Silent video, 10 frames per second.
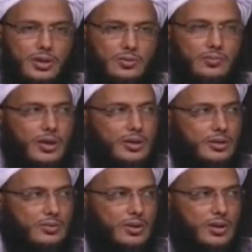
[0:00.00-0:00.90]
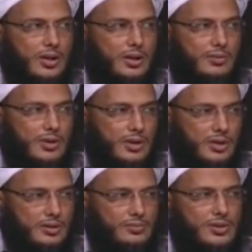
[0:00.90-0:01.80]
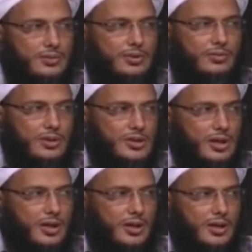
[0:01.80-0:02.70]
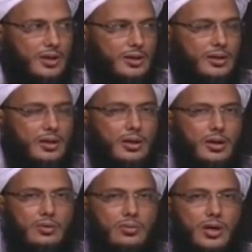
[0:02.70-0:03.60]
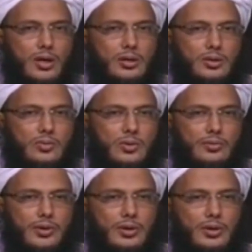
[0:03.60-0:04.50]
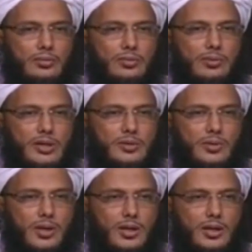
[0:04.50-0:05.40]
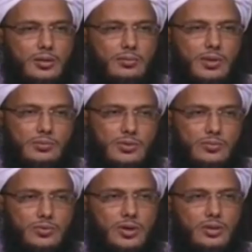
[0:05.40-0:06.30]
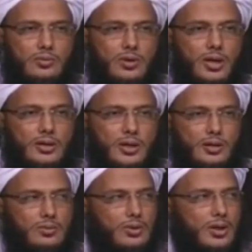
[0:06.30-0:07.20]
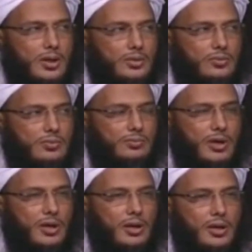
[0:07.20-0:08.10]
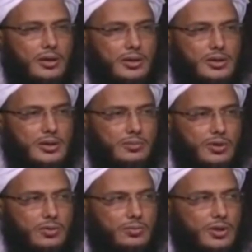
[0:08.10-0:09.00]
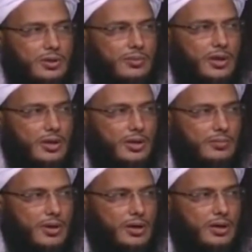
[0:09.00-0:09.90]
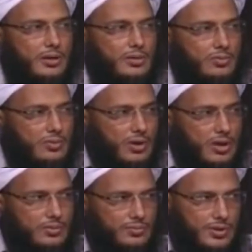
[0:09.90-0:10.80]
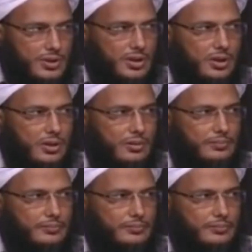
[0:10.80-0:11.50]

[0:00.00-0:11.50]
هيئة معينة للذكاء مثل هيئة المسلمين والنصارى كذلك وقد اختلف فيما سوى ذلك في مذهب الجمهور أنه لا تحل الزكاة بما يستبيح به من غير ما هو وارد في دينه